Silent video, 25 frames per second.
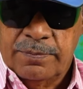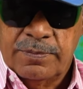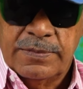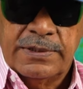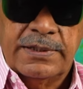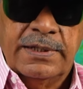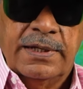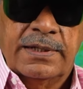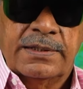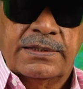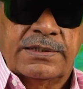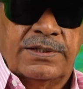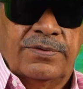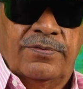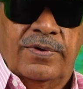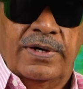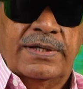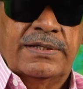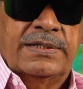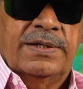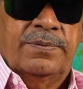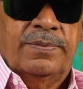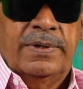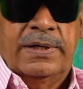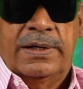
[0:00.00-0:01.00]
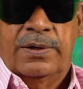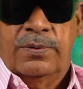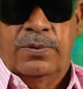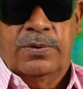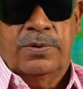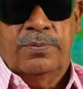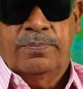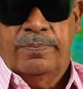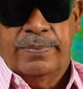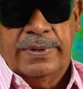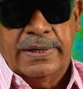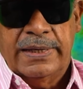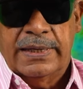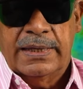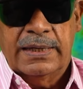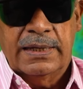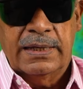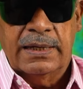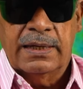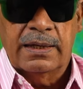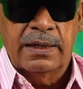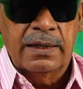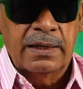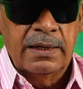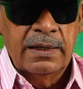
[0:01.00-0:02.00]
எம்ஜிஆர் சிவாஜி அப்படின்னு ஒரு பெரிய
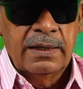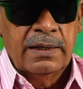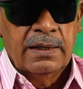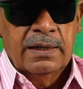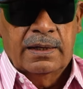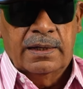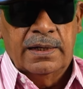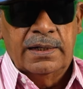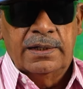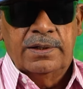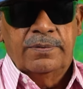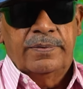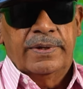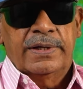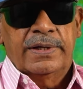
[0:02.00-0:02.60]
ரெண்டு